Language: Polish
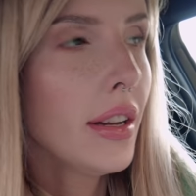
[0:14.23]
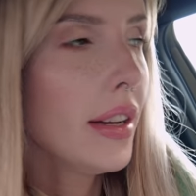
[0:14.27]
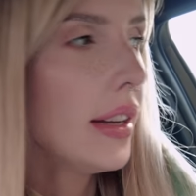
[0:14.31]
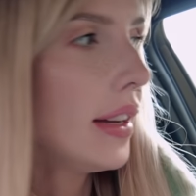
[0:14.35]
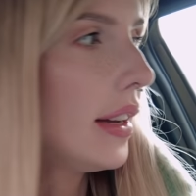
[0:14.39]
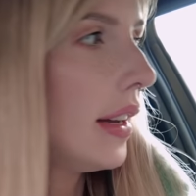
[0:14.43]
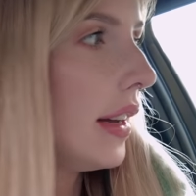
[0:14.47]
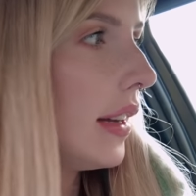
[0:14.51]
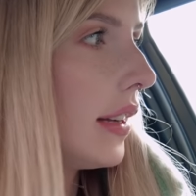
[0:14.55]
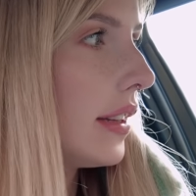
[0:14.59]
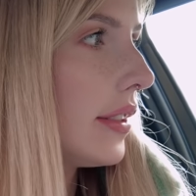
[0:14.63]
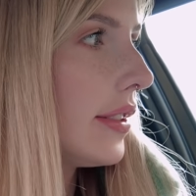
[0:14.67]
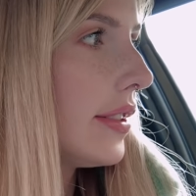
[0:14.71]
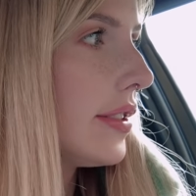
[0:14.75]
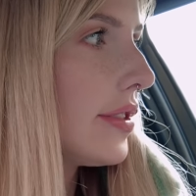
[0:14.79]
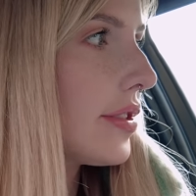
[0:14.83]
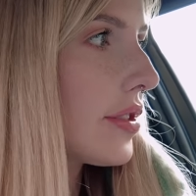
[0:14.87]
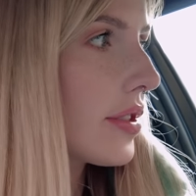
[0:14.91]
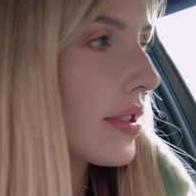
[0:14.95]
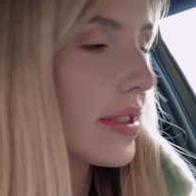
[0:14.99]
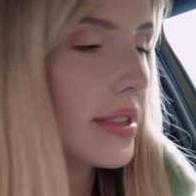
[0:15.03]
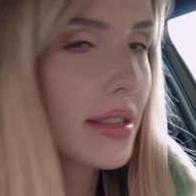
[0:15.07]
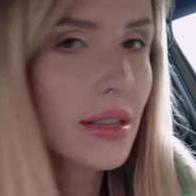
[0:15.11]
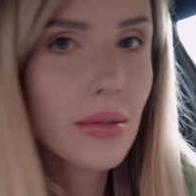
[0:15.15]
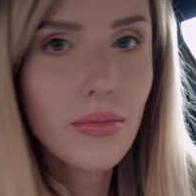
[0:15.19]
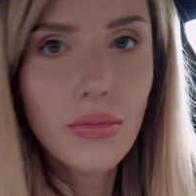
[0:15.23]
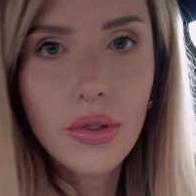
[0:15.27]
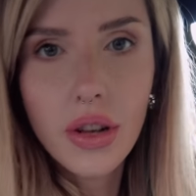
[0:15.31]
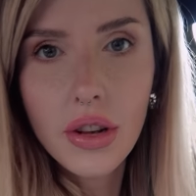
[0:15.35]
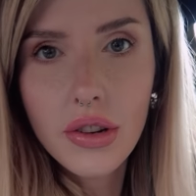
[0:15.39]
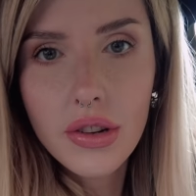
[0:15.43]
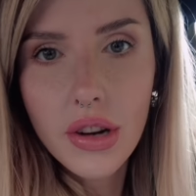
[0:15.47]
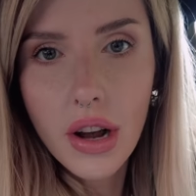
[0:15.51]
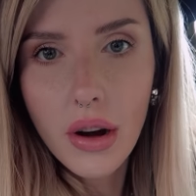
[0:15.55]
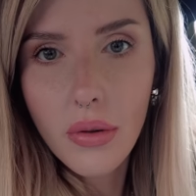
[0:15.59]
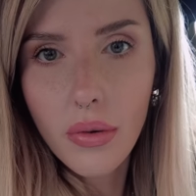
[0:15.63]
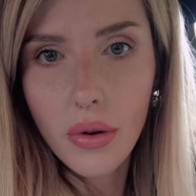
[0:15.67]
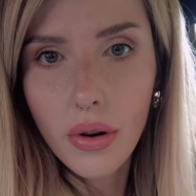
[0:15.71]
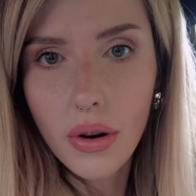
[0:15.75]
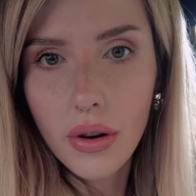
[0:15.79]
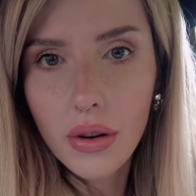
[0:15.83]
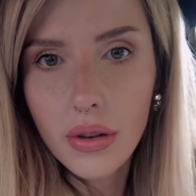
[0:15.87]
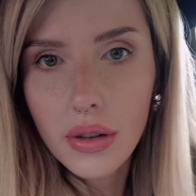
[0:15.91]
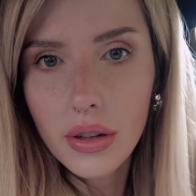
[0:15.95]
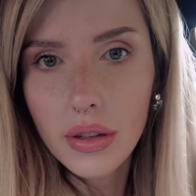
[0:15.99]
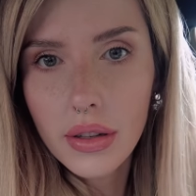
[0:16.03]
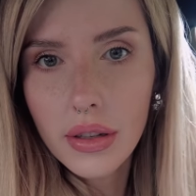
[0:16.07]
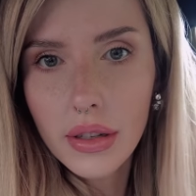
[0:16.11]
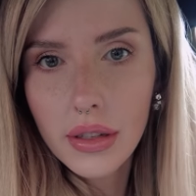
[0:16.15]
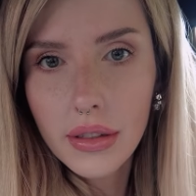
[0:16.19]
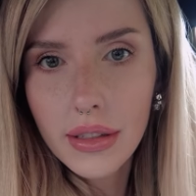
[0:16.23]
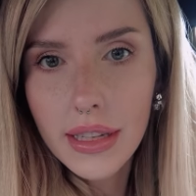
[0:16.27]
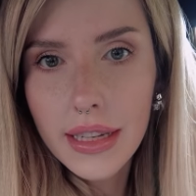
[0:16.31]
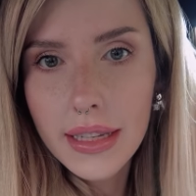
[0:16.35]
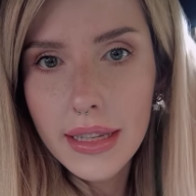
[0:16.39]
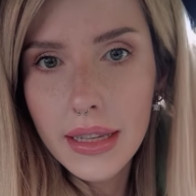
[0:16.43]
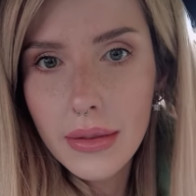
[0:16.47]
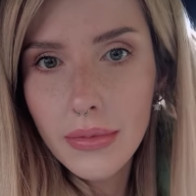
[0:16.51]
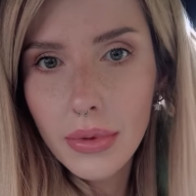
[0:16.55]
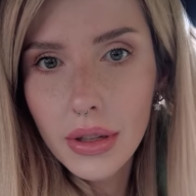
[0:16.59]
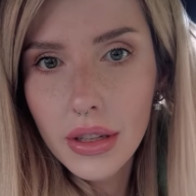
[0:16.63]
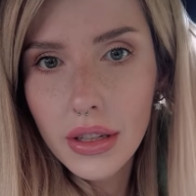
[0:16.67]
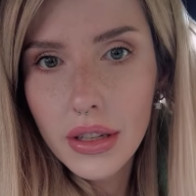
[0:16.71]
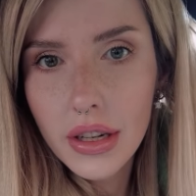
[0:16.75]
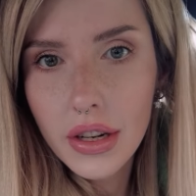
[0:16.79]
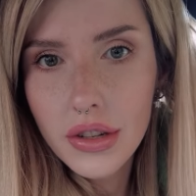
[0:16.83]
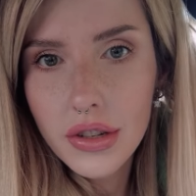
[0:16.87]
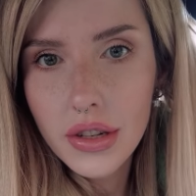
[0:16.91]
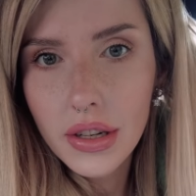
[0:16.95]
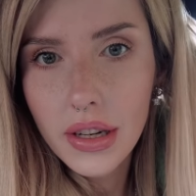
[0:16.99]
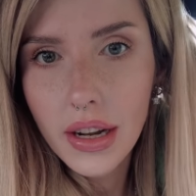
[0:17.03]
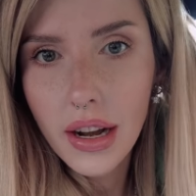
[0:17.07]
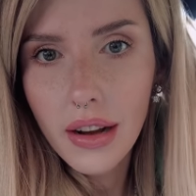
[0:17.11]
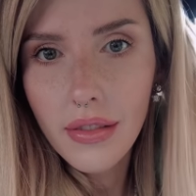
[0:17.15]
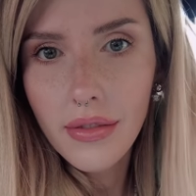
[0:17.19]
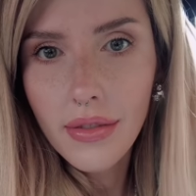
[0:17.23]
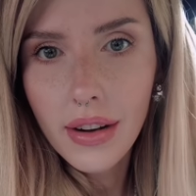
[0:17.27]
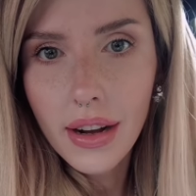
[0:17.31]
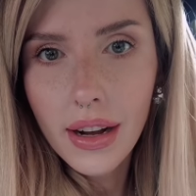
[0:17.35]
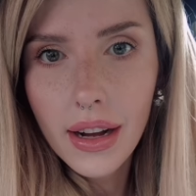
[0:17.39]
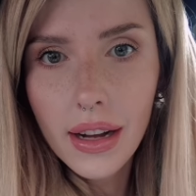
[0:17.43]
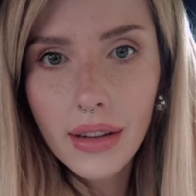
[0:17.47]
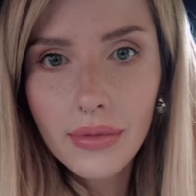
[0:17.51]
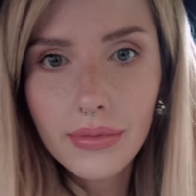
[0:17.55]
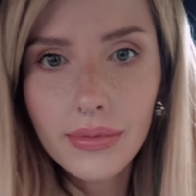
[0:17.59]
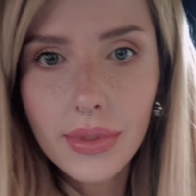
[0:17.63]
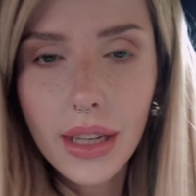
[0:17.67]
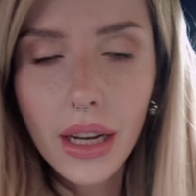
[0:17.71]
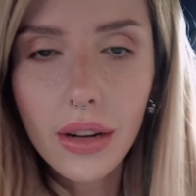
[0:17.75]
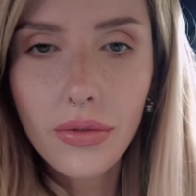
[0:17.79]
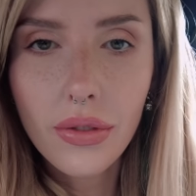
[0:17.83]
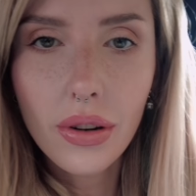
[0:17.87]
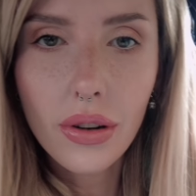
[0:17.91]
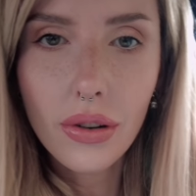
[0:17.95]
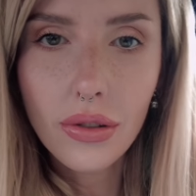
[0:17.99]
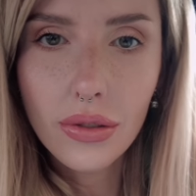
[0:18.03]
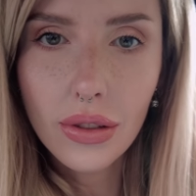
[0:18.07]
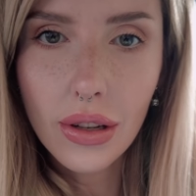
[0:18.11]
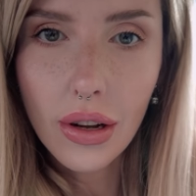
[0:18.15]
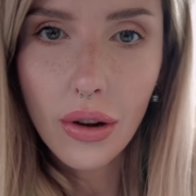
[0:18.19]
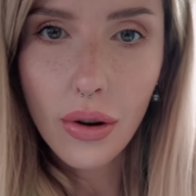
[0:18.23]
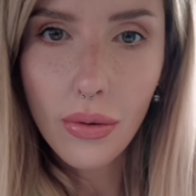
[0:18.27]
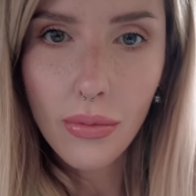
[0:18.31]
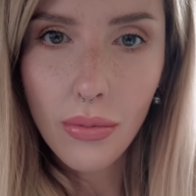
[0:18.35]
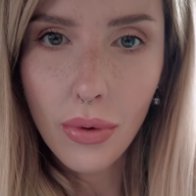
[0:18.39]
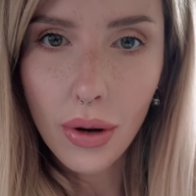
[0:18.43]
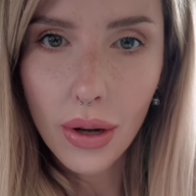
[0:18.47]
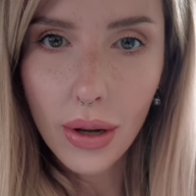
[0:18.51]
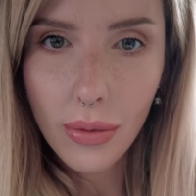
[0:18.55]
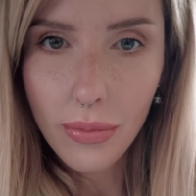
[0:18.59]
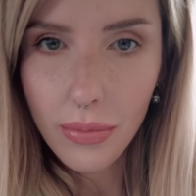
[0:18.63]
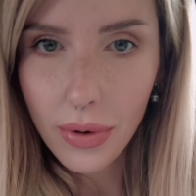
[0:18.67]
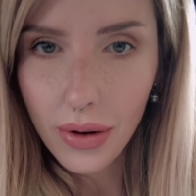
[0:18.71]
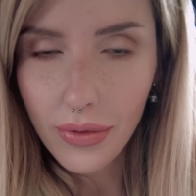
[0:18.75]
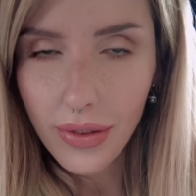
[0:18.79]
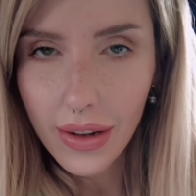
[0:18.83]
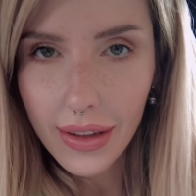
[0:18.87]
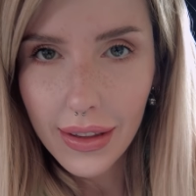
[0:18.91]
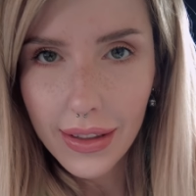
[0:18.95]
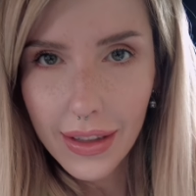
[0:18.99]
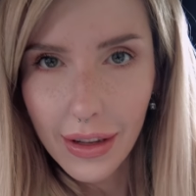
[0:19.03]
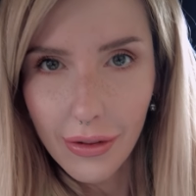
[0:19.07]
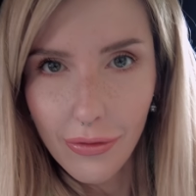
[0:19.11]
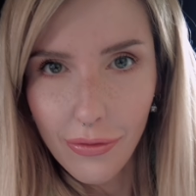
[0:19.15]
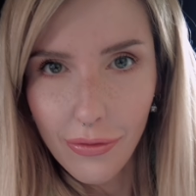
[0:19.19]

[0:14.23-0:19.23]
E, nic się z tym nie działo. E, jestem jedynie ciekawa, jak wyglądają moje prywatne